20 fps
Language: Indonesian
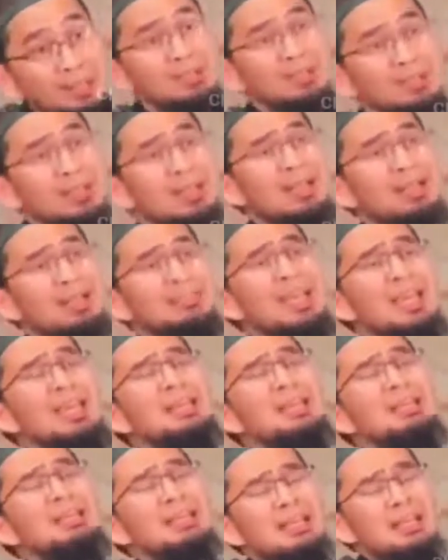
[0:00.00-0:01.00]
Sekarang saya
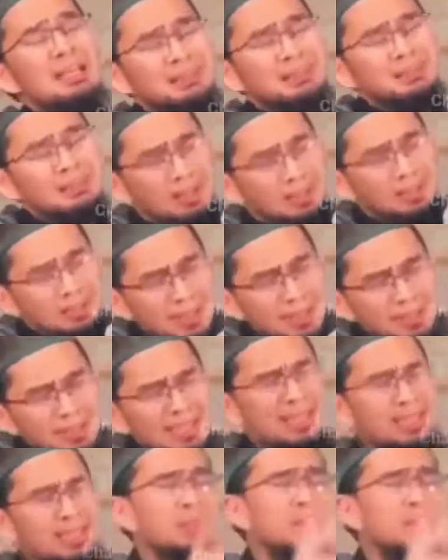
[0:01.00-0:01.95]
ingin katakan ya Allah saya